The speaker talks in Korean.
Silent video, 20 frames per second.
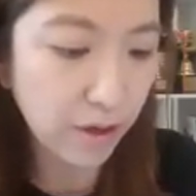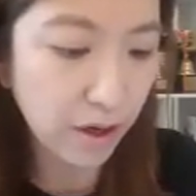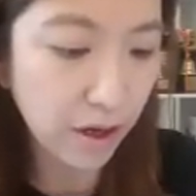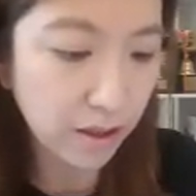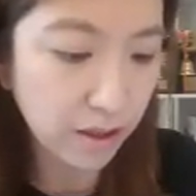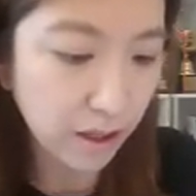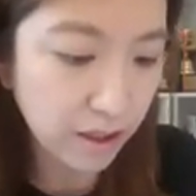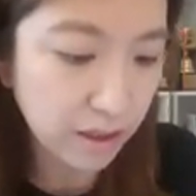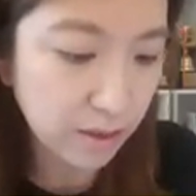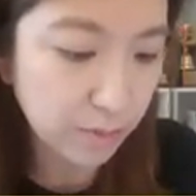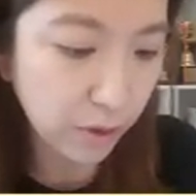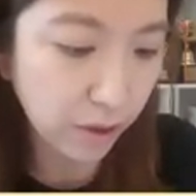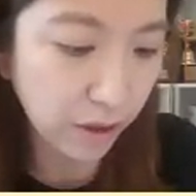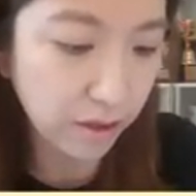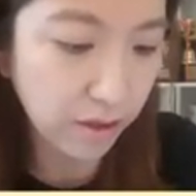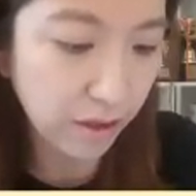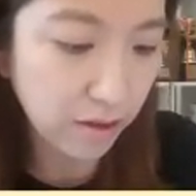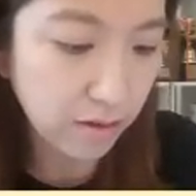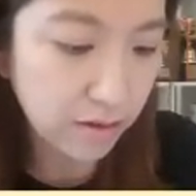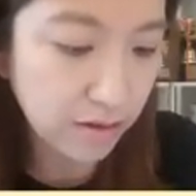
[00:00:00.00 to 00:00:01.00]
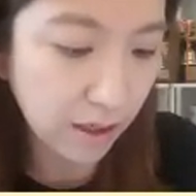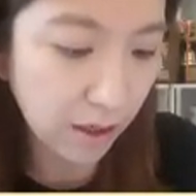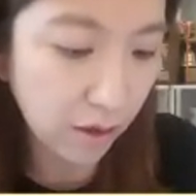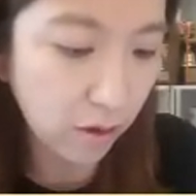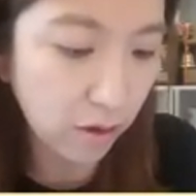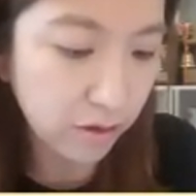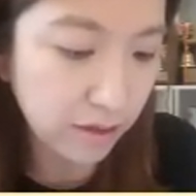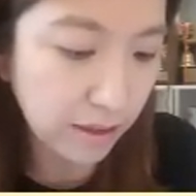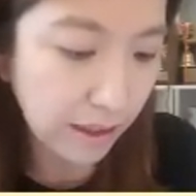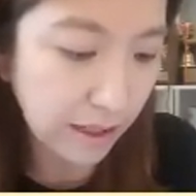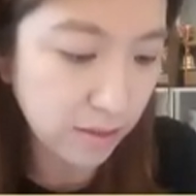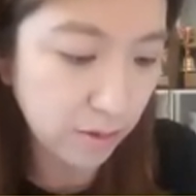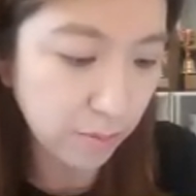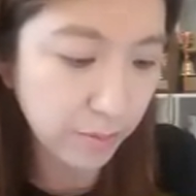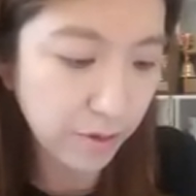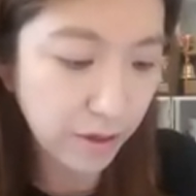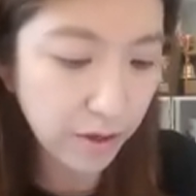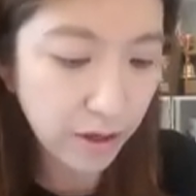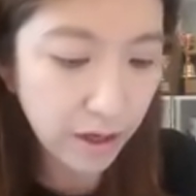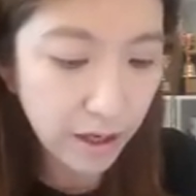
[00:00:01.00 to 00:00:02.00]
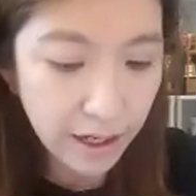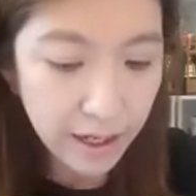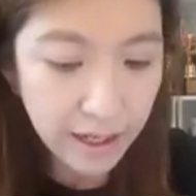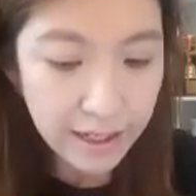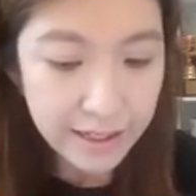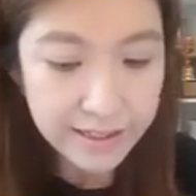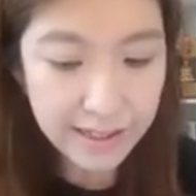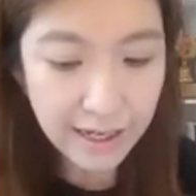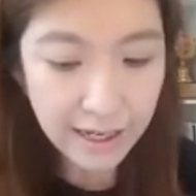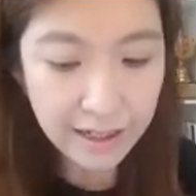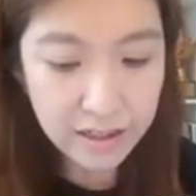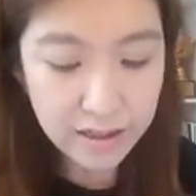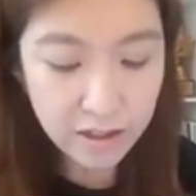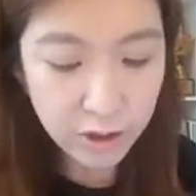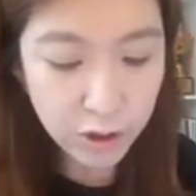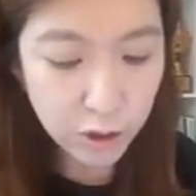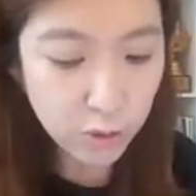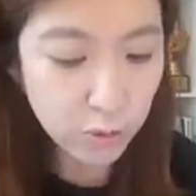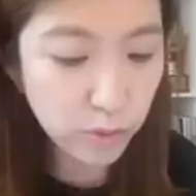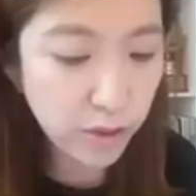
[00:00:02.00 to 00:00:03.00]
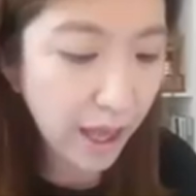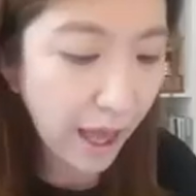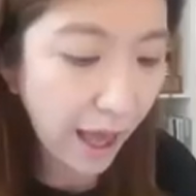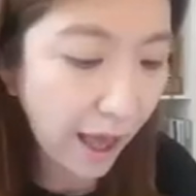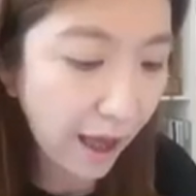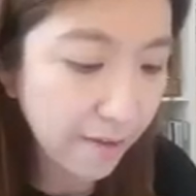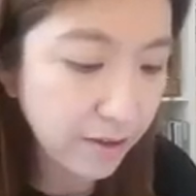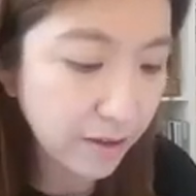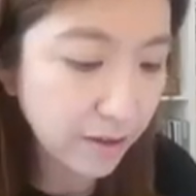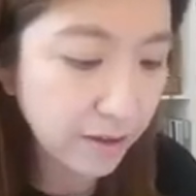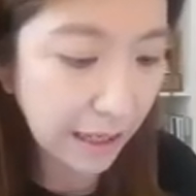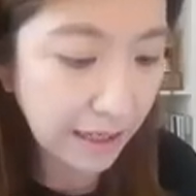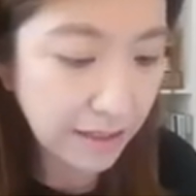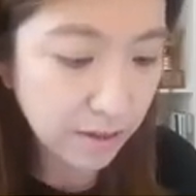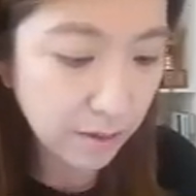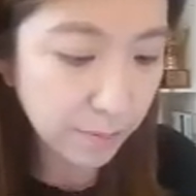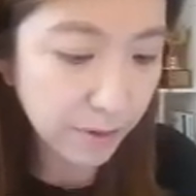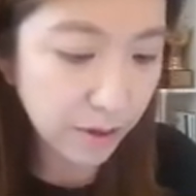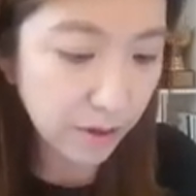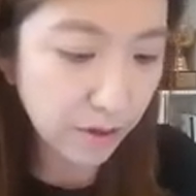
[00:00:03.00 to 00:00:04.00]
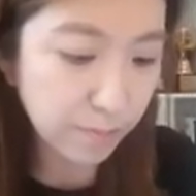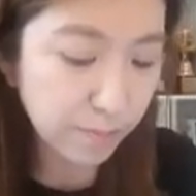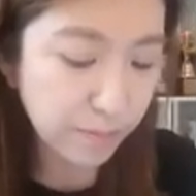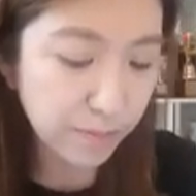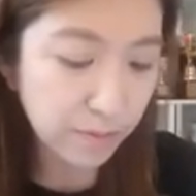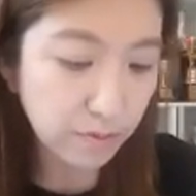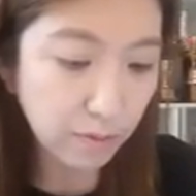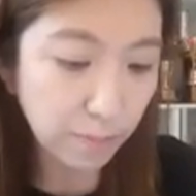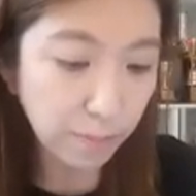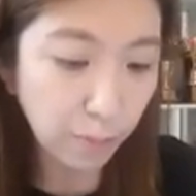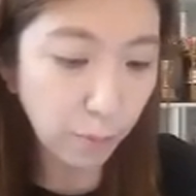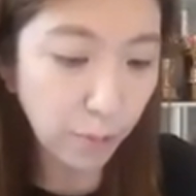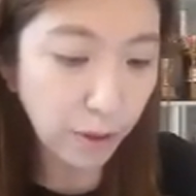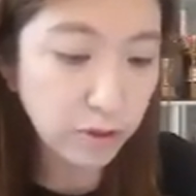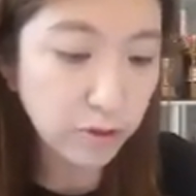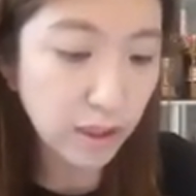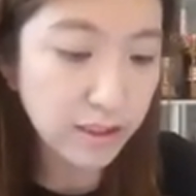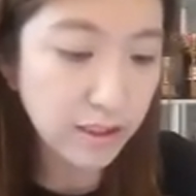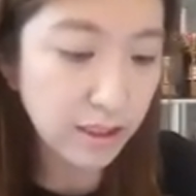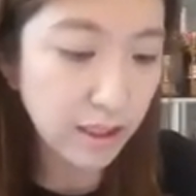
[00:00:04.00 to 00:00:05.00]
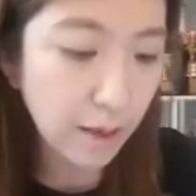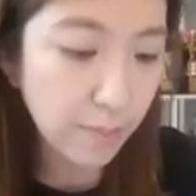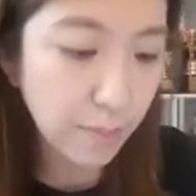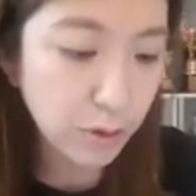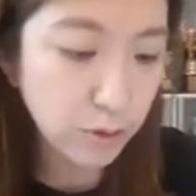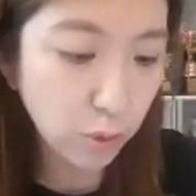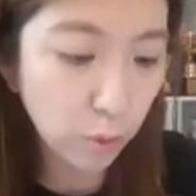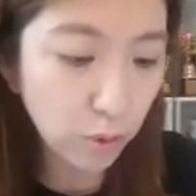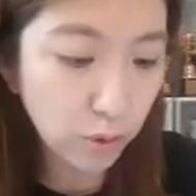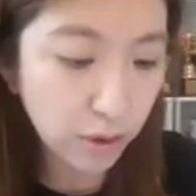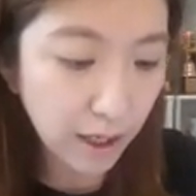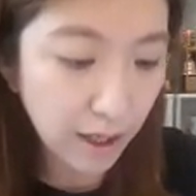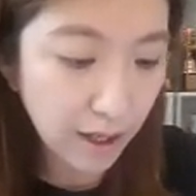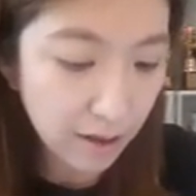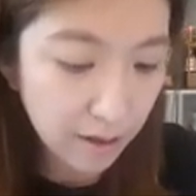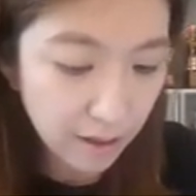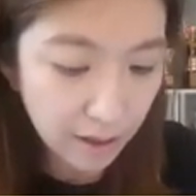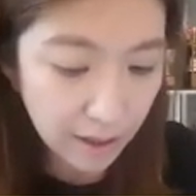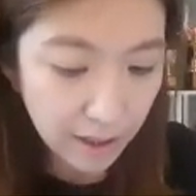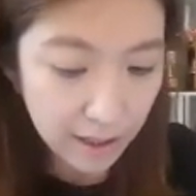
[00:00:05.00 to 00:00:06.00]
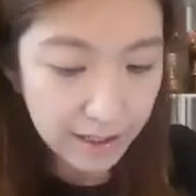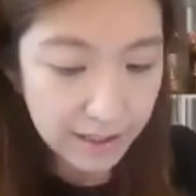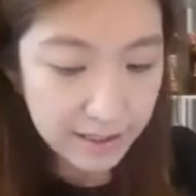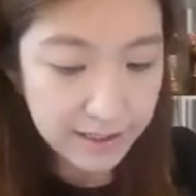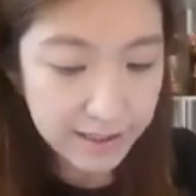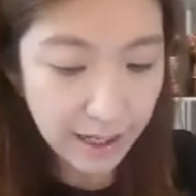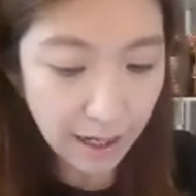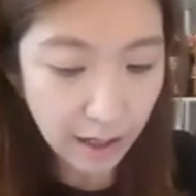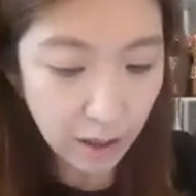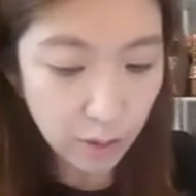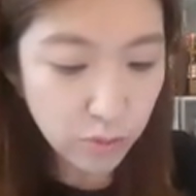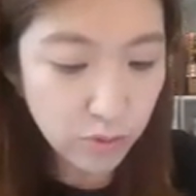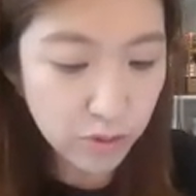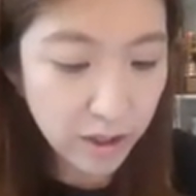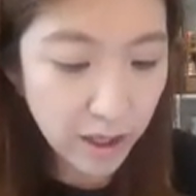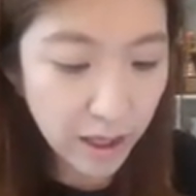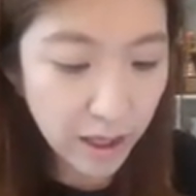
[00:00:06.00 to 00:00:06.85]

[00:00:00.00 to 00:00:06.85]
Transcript: of beer 하, 시면 되겠네요. 자, a glass of beer. 자, 그래서 should we have a glass of beer? 뭐 맥주 한잔 하면 좋을까? 자,